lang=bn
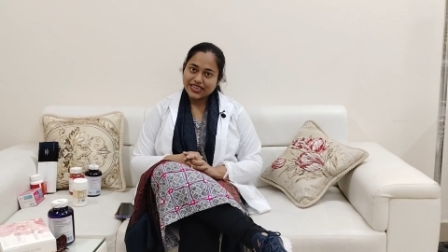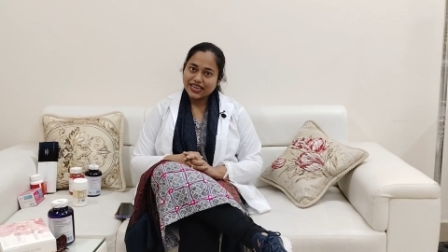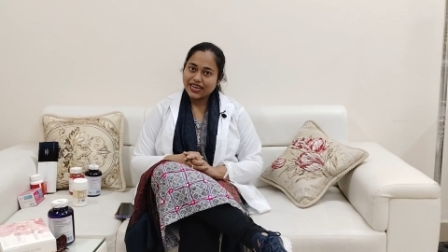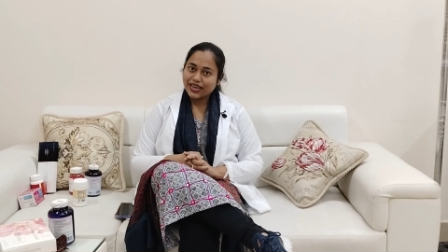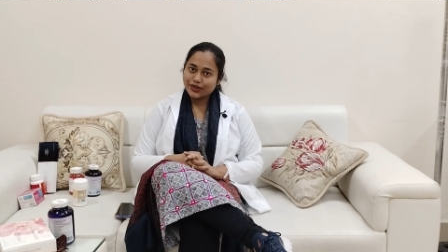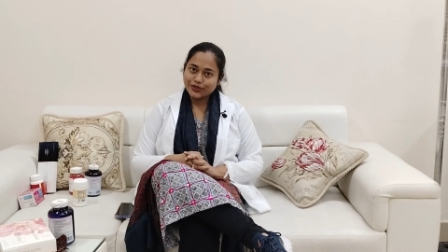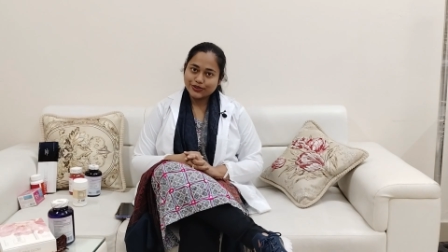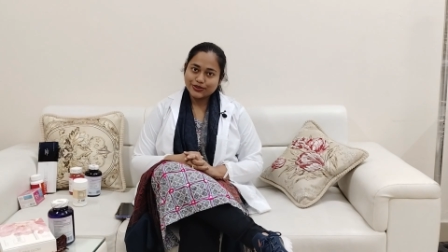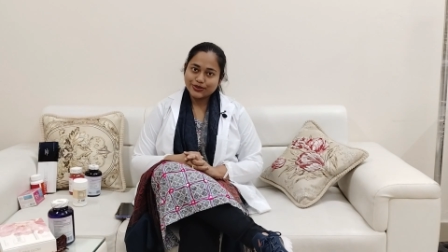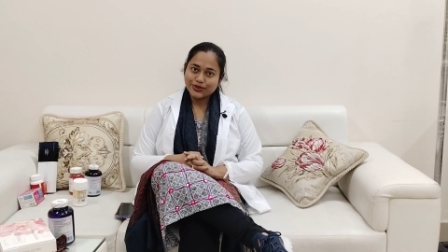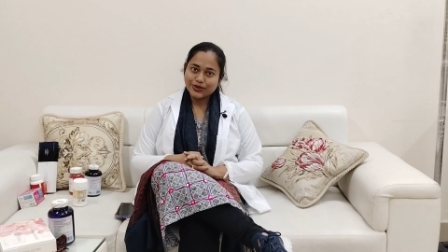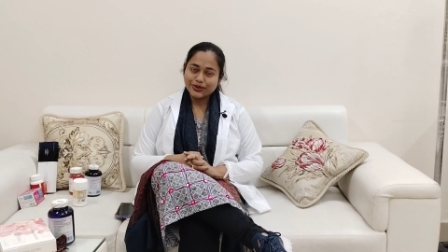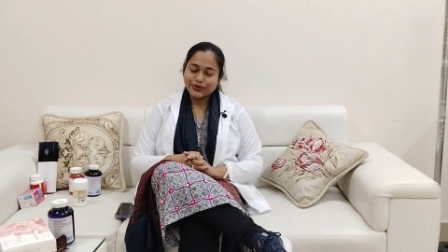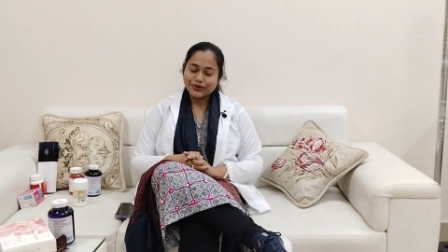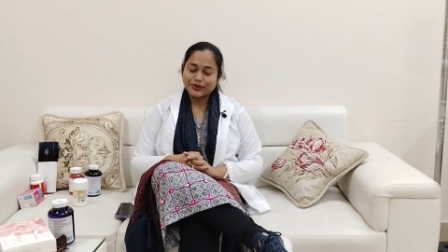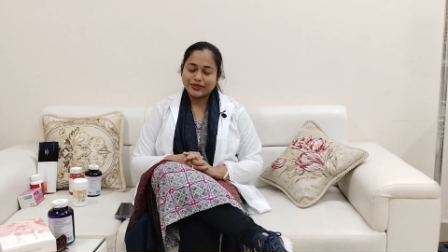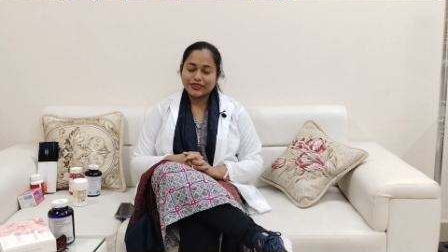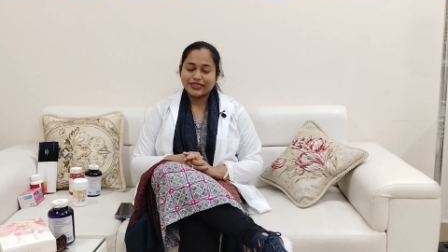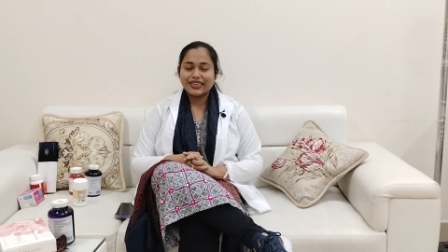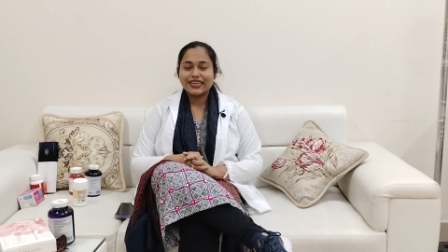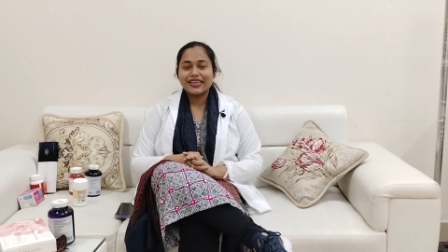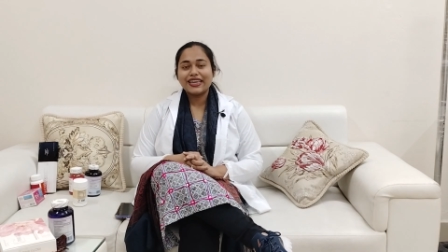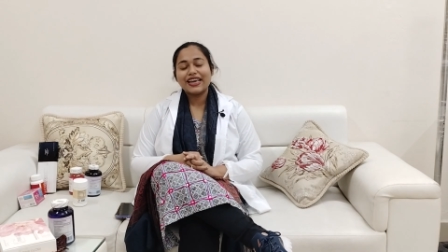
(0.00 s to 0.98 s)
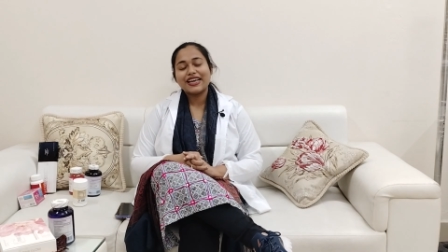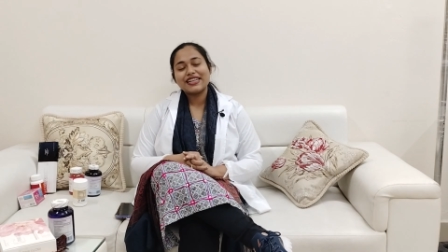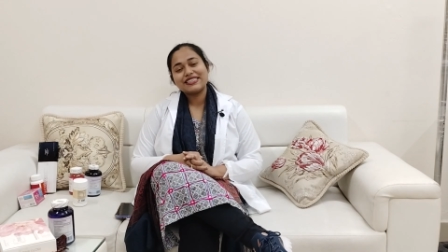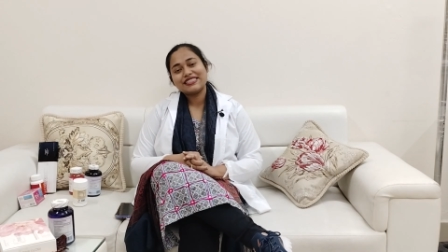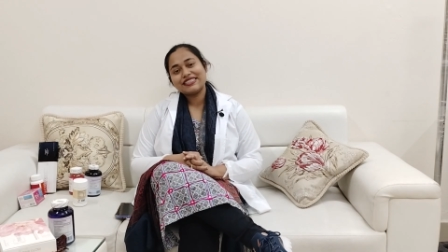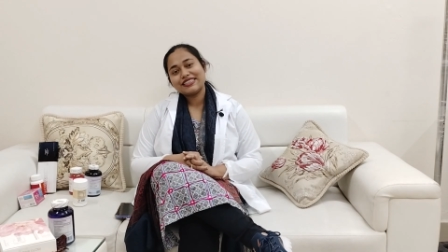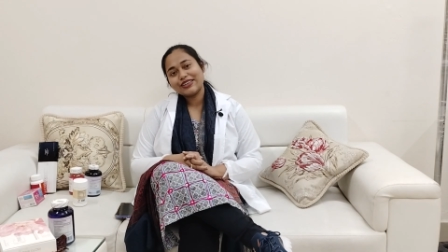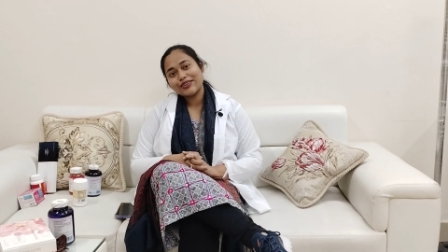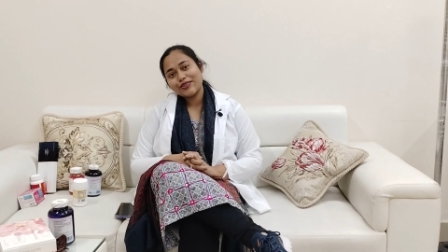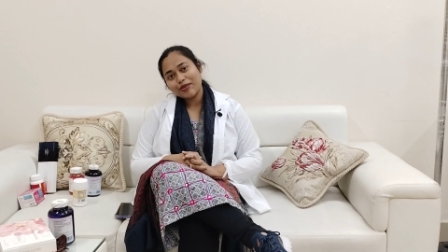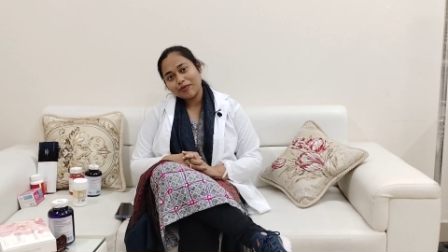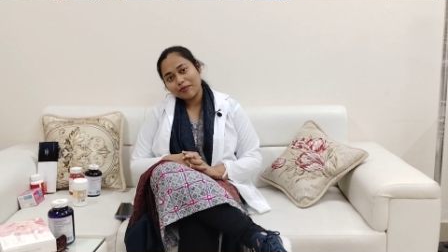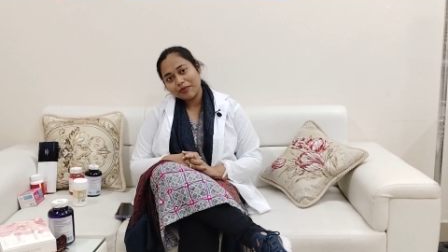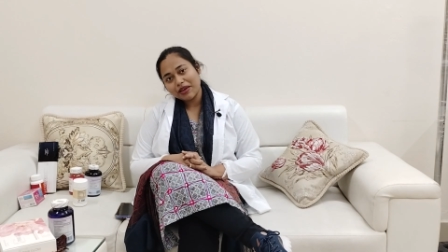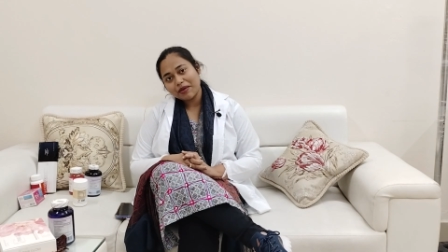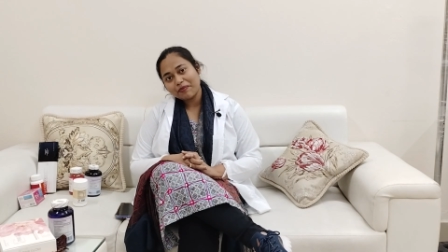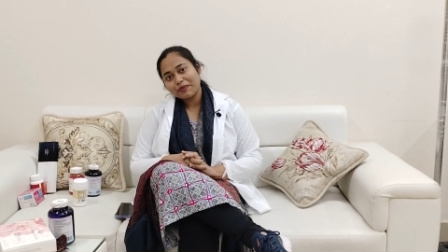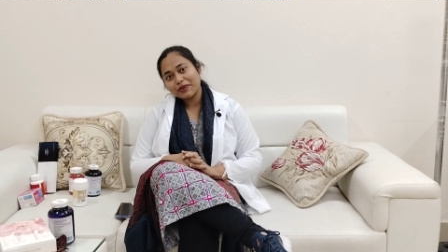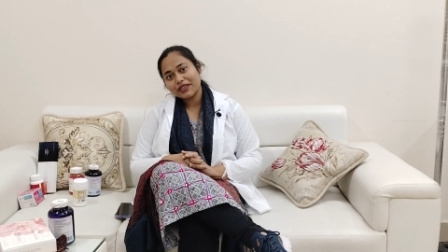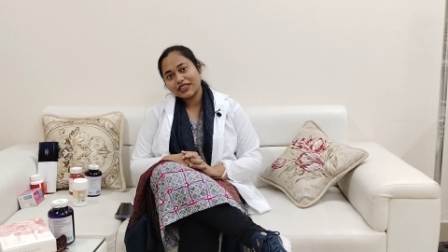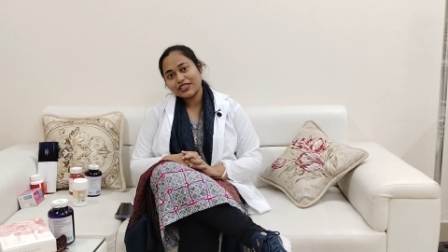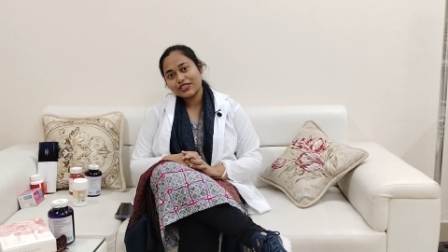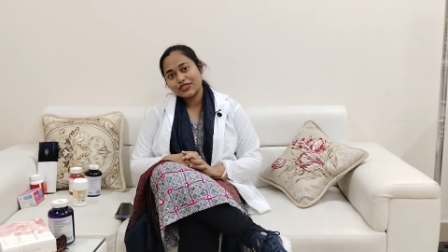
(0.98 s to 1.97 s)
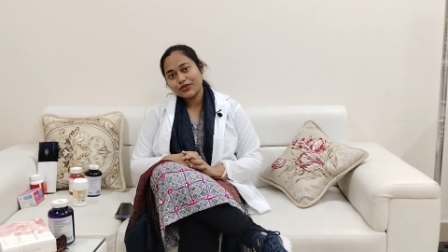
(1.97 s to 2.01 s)
নিয়ে আলোচনা করে থাকি আজকেও আমি
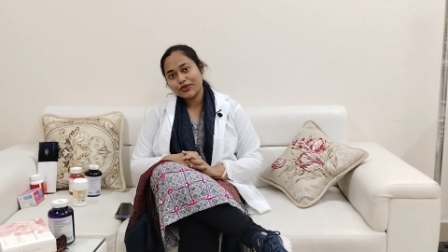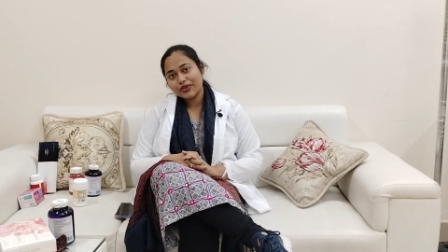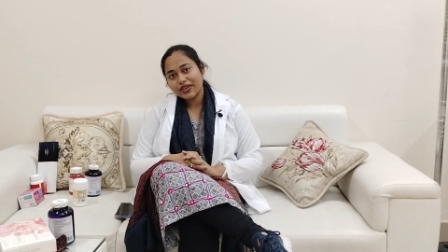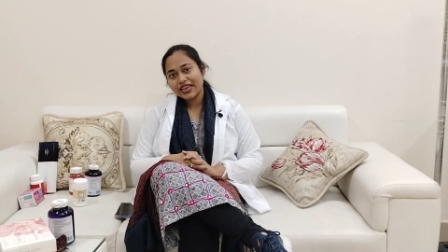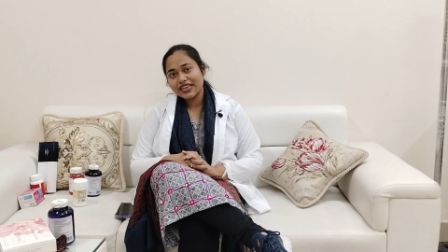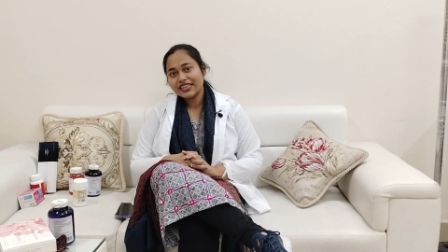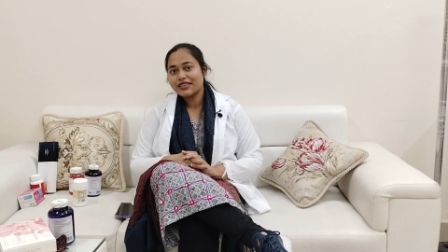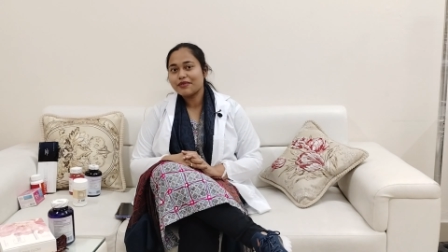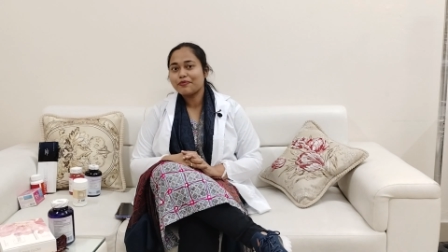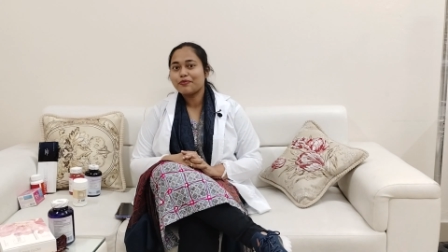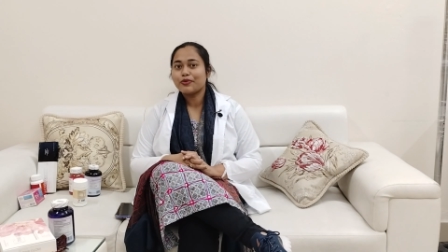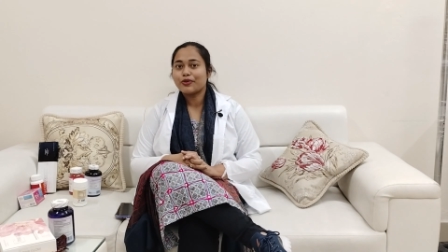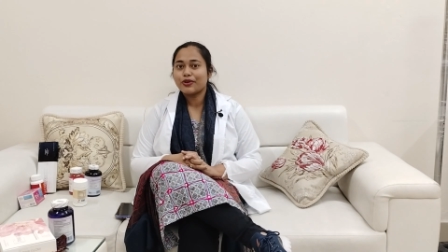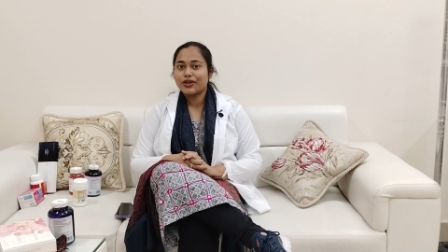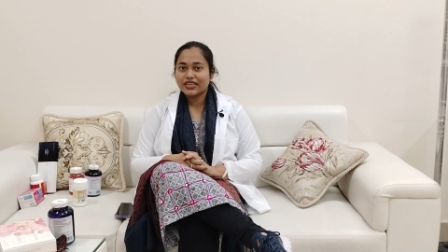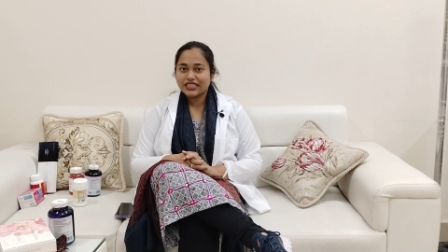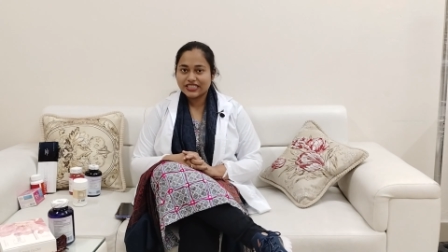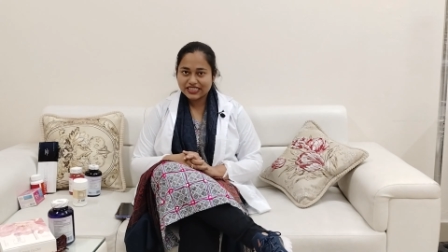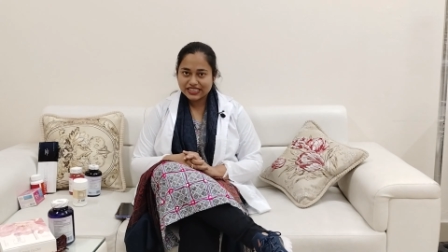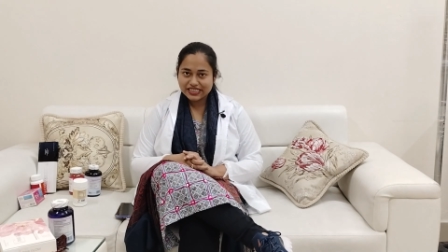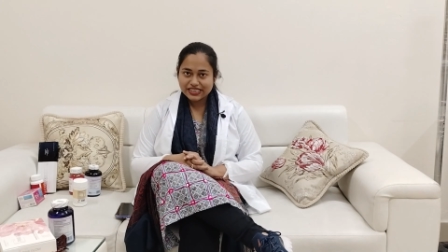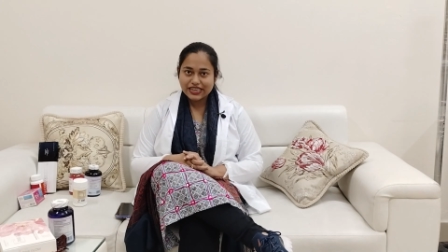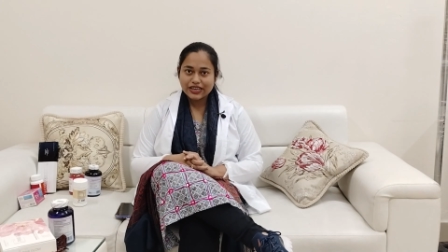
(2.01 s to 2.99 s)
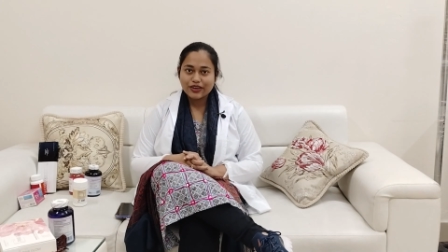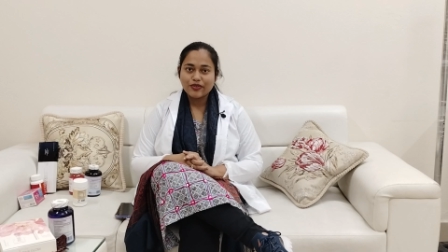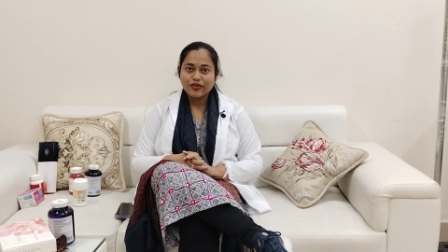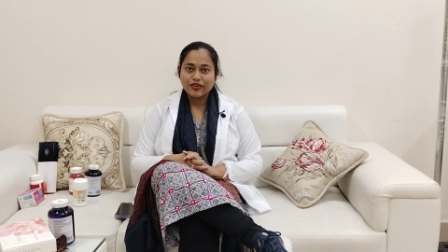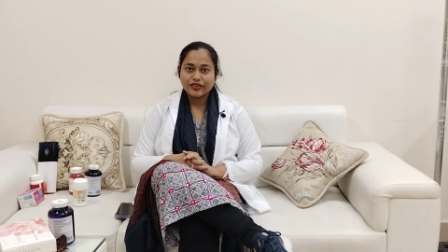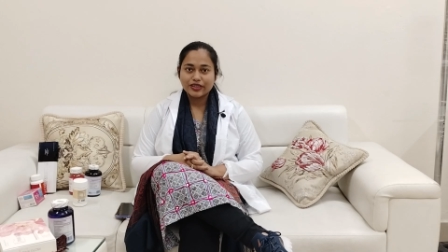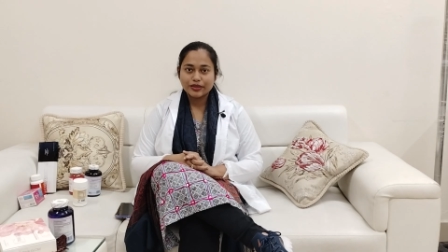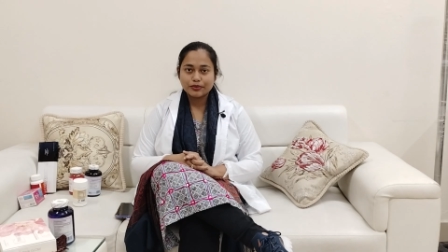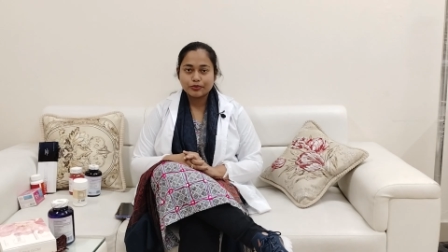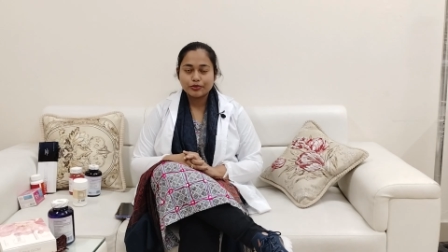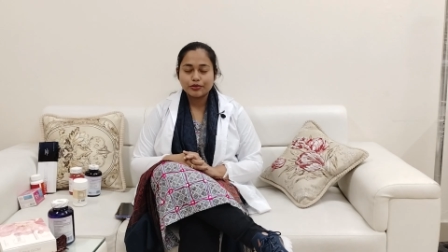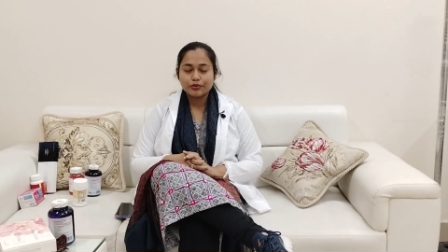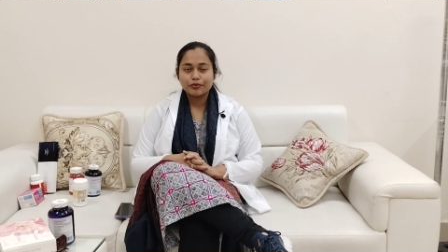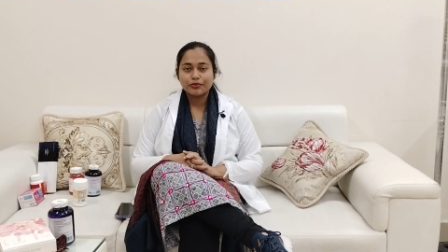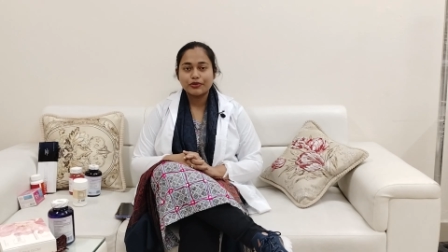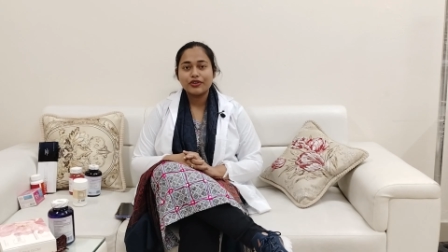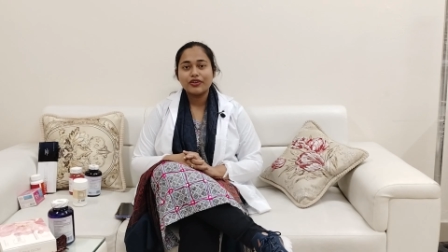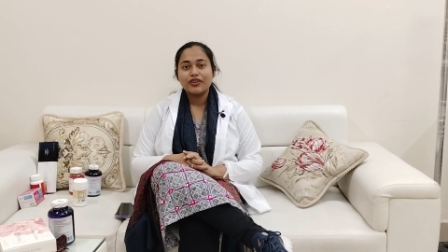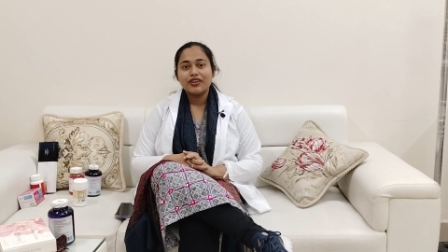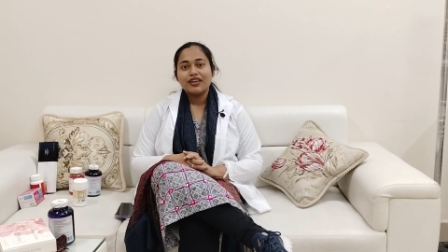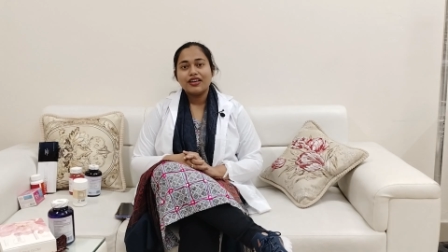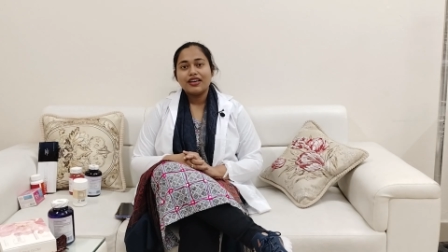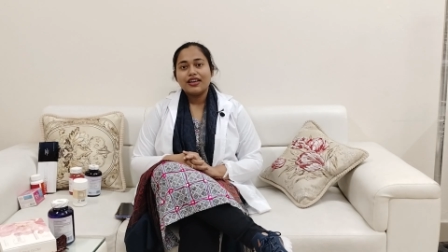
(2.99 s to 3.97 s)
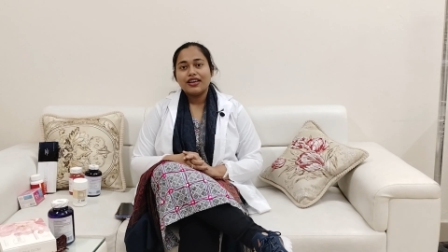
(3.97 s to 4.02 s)
আপনাদের সঙ্গে একটি প্রোডাক্ট নিয়ে কথা বলবো